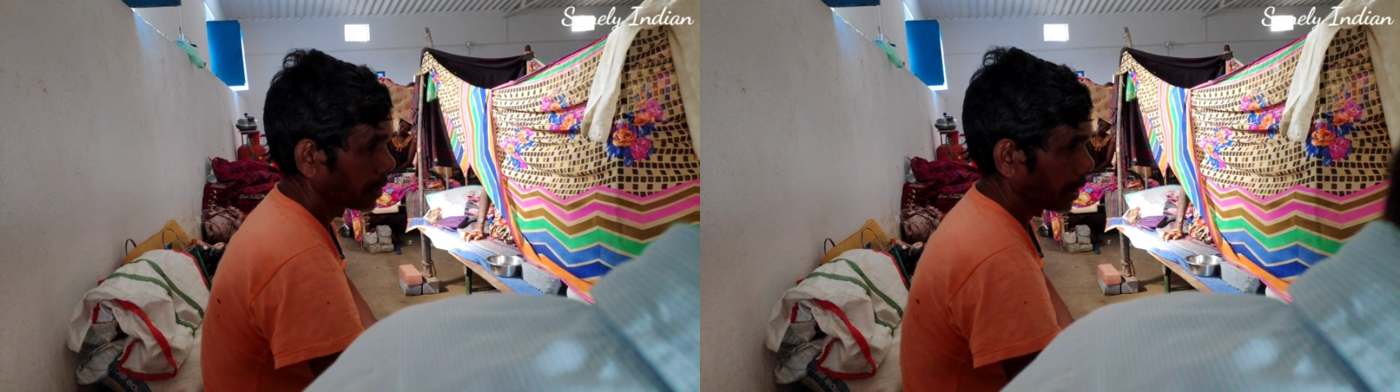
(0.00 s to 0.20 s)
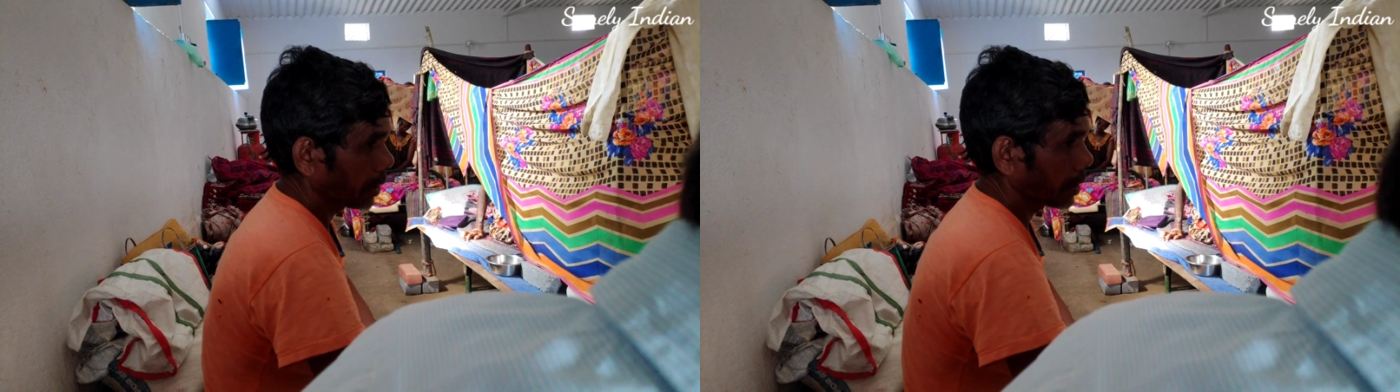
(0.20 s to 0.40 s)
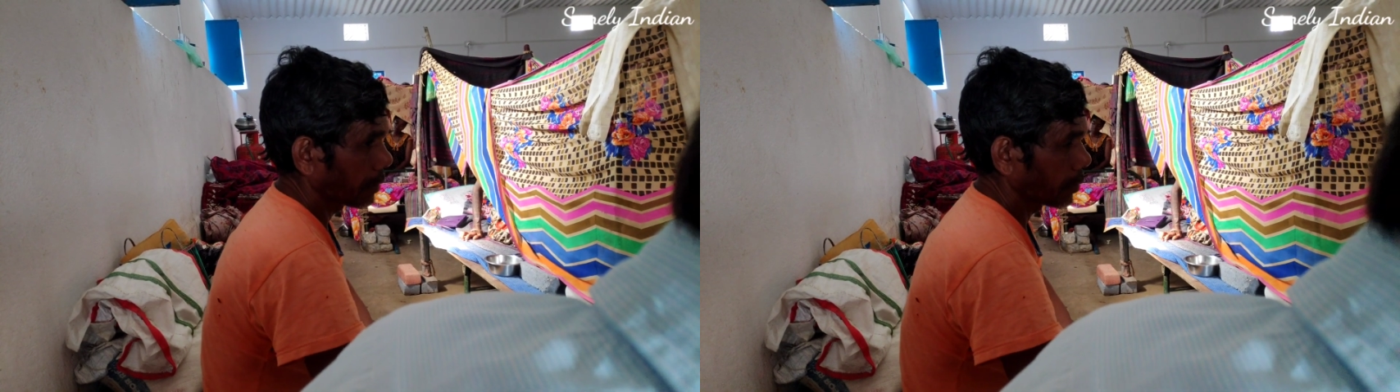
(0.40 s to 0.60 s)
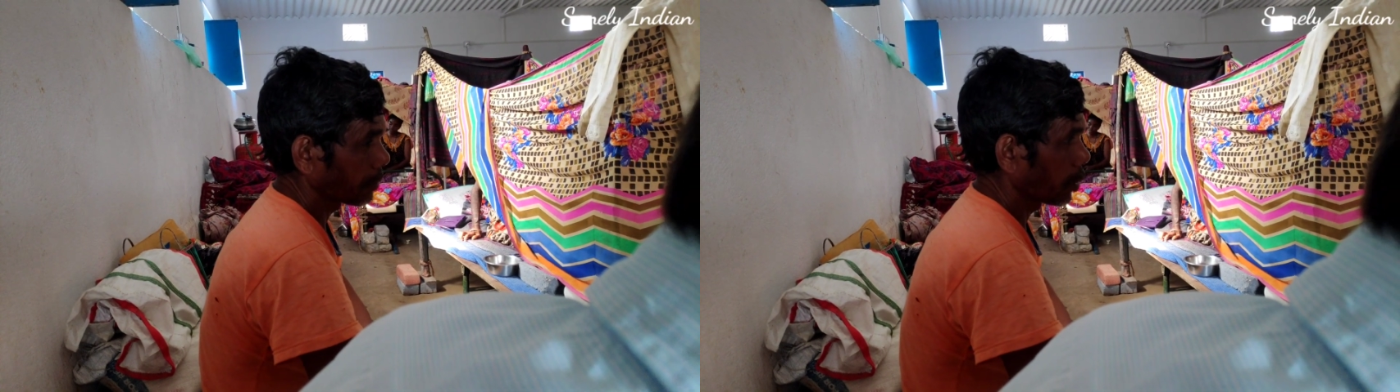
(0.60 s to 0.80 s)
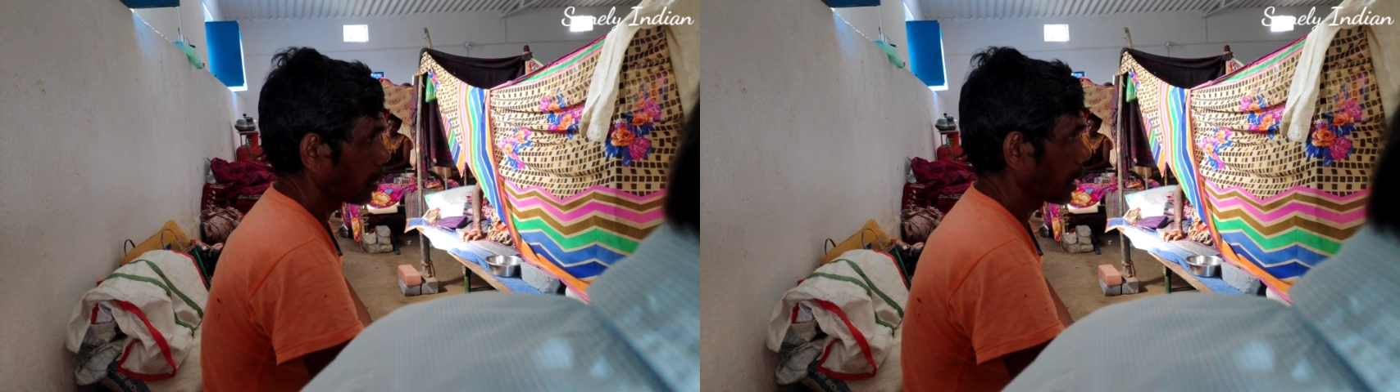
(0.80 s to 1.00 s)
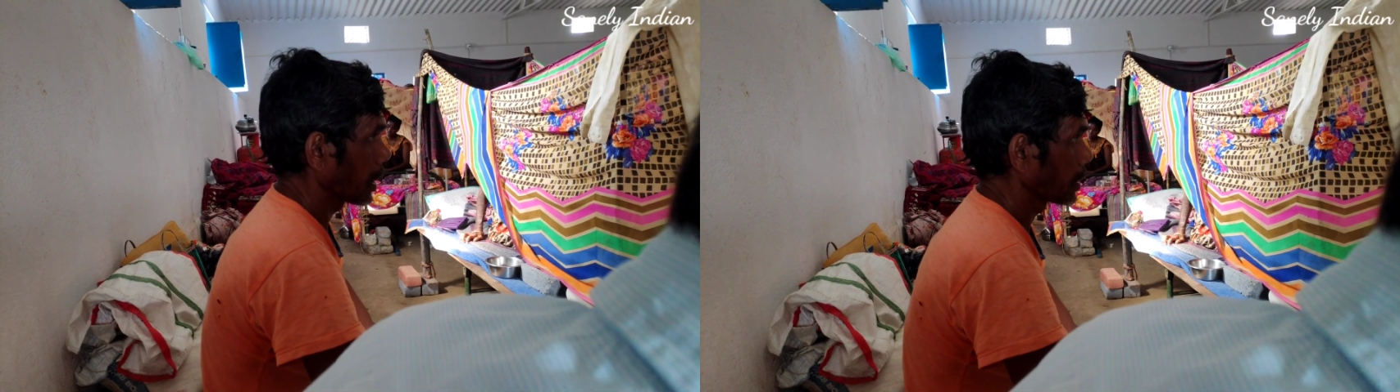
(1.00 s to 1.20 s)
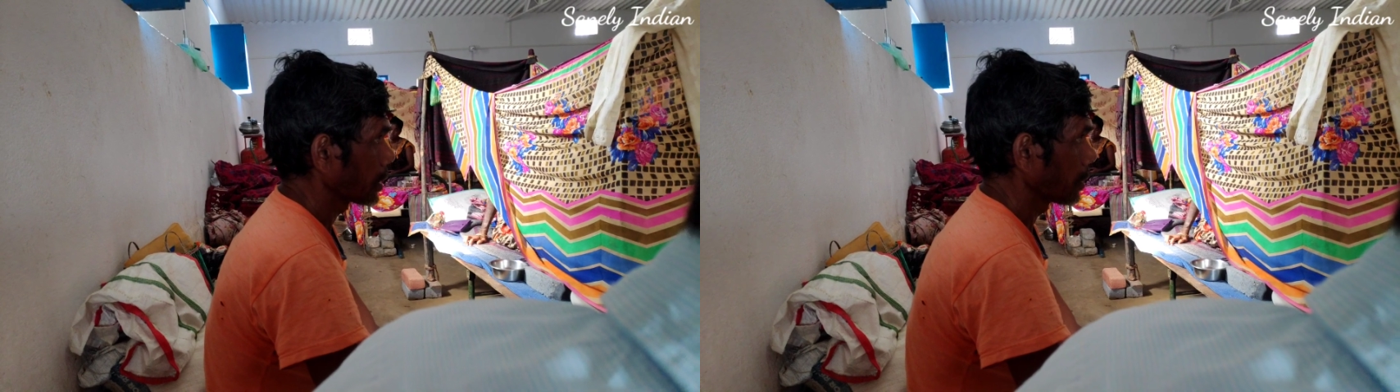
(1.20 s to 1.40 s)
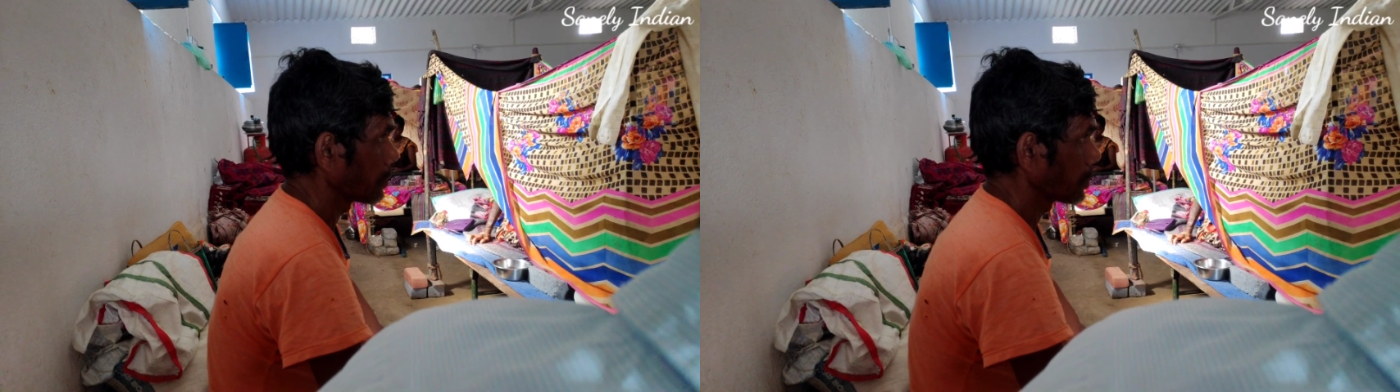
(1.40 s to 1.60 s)

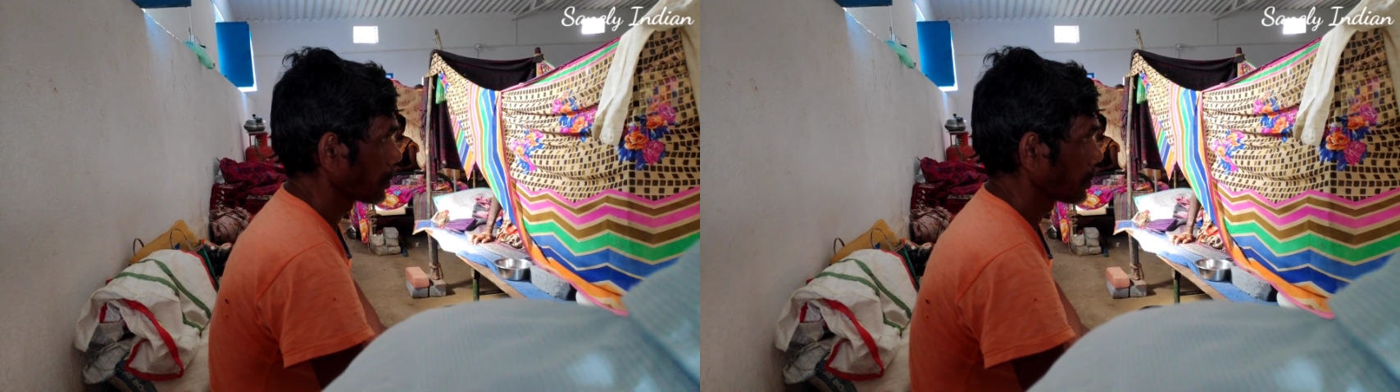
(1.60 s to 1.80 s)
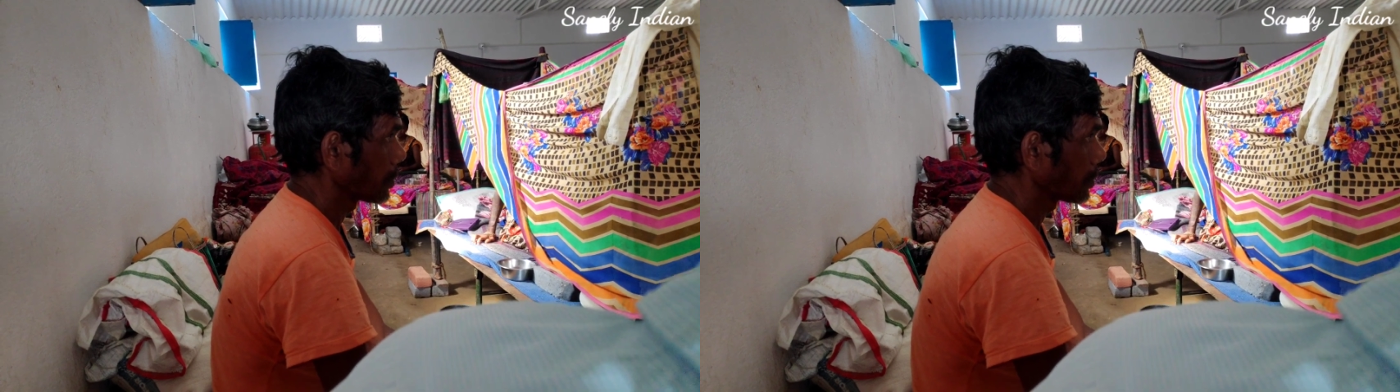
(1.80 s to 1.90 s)
चलना उलना